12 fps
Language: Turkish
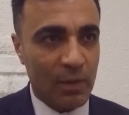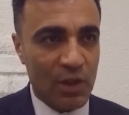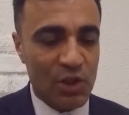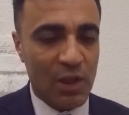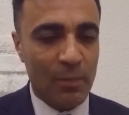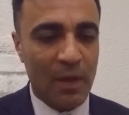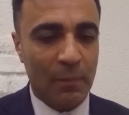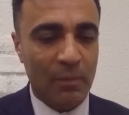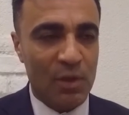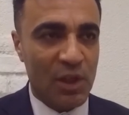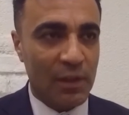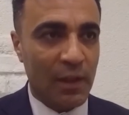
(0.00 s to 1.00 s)
inceleme
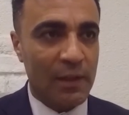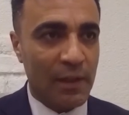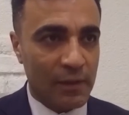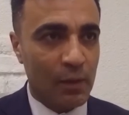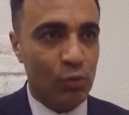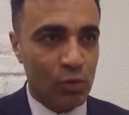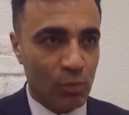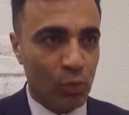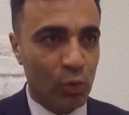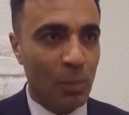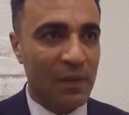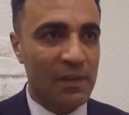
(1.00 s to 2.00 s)
yapılmayacağına dair yasal hüküm
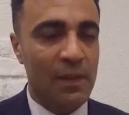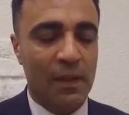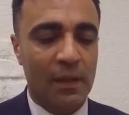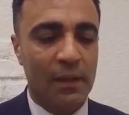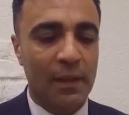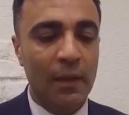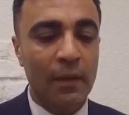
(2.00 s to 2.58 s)
bulunması nedeniyle